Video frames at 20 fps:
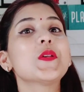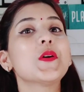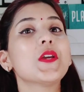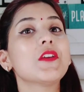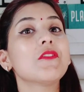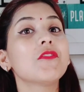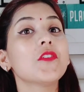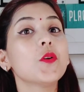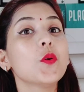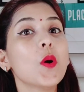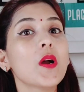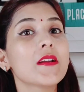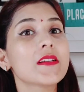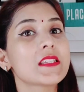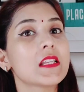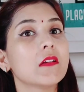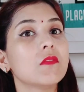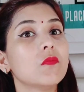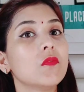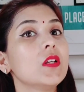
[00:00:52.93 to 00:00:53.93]
सो इफ़ यू आर
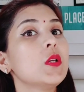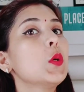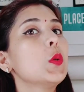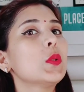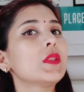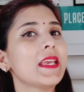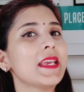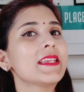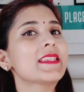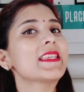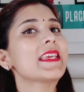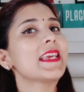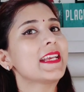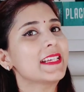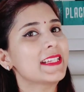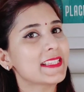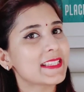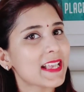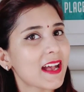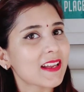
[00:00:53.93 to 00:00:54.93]
समन हु थिंक्स
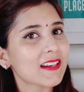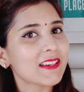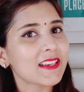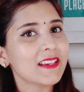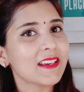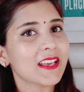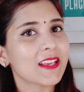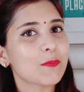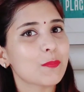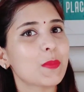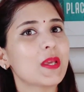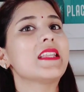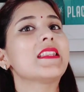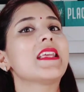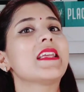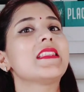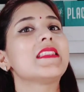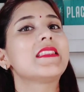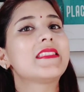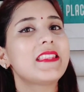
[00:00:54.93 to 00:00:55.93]
एग्जैक्टली लाइक मी
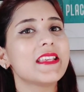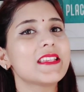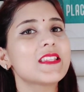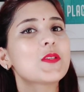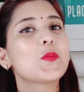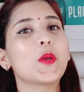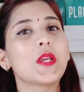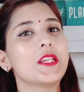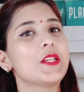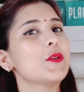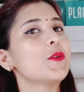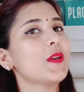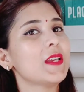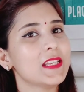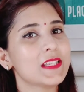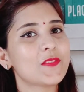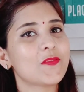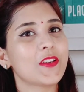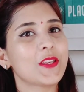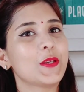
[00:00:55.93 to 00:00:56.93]
देन दिस वीडियो
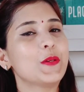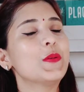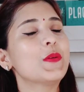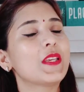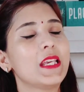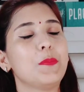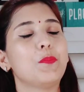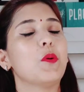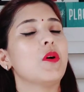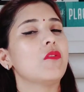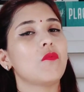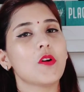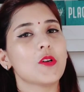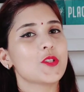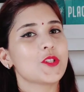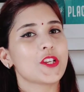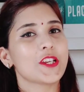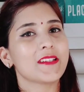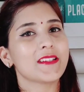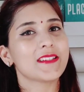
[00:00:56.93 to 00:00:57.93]
इज़ फॉर यू कीप ऑन
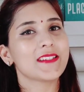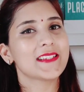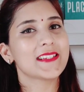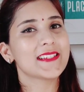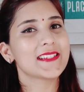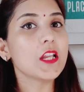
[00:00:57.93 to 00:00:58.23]
वॉचिंग